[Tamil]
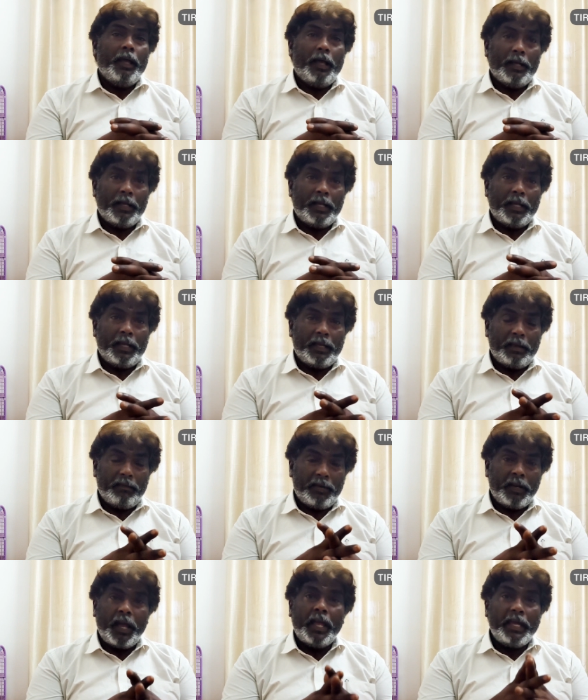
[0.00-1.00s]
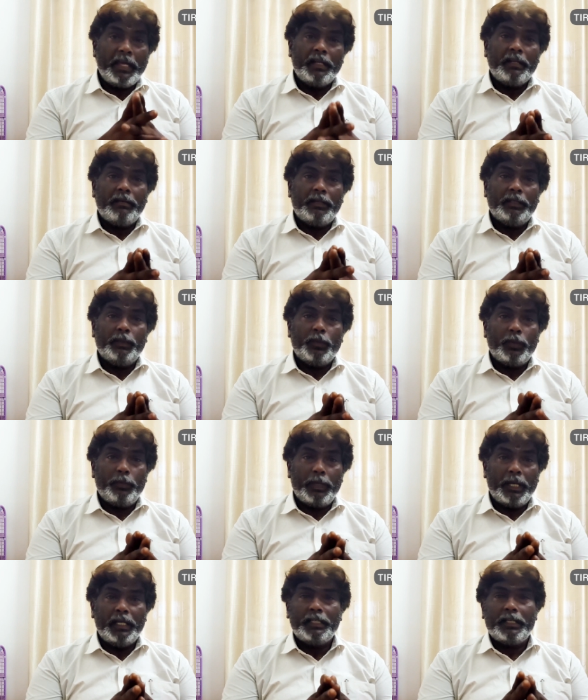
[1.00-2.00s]
அங்கே விநாயகருக்கு வந்து ஒரு
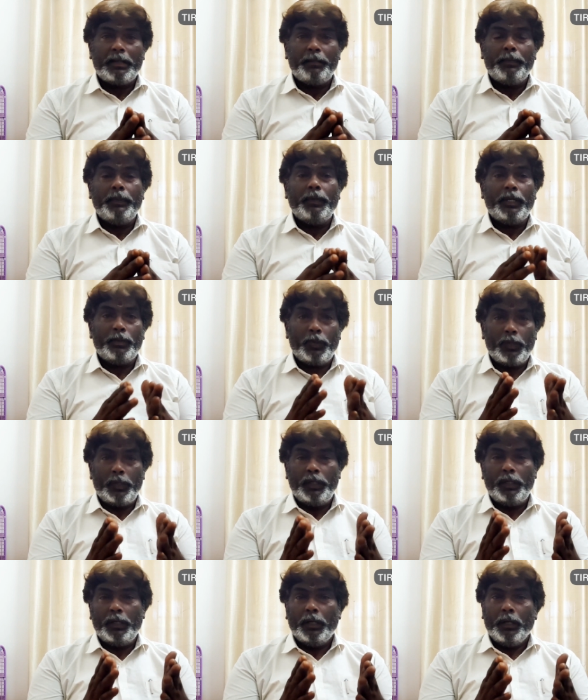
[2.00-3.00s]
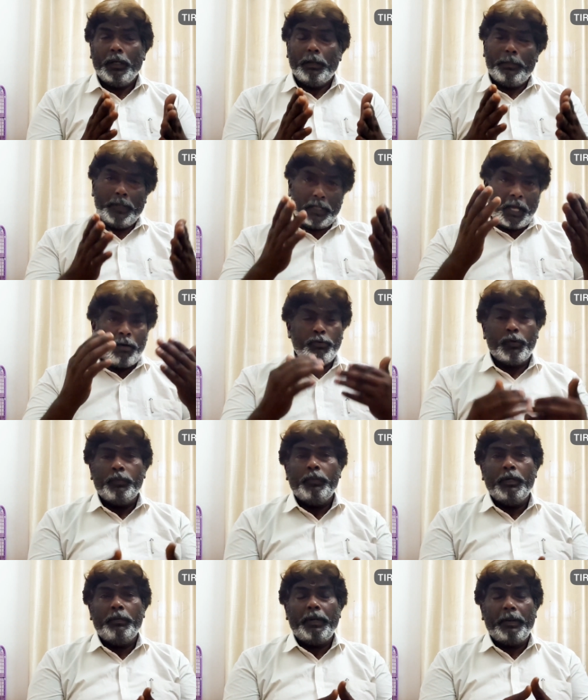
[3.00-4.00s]
மிக சிறப்பு அது ஒரு இப்போ
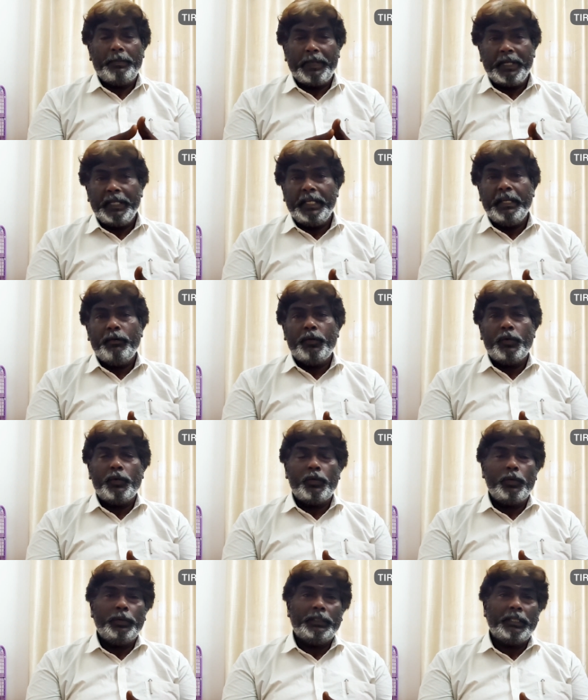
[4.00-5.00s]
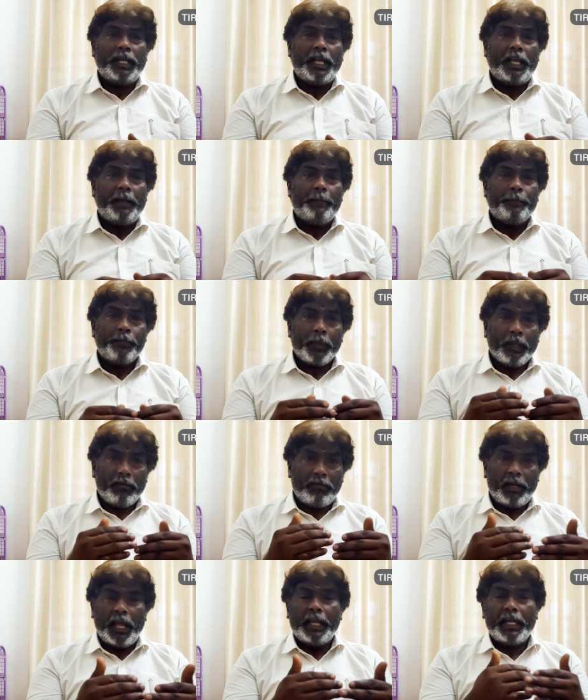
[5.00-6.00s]
அவரும் பெரிய ஒரு ரூபத்தில்
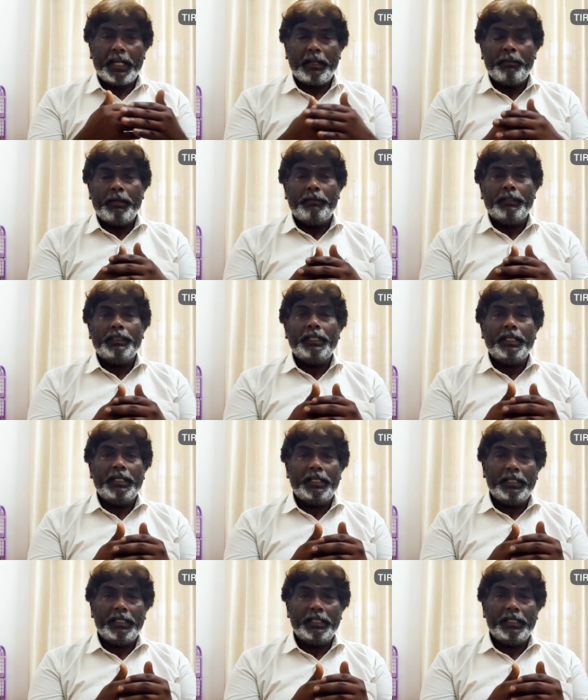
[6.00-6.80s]
விநாயகர் நம்மளை வந்து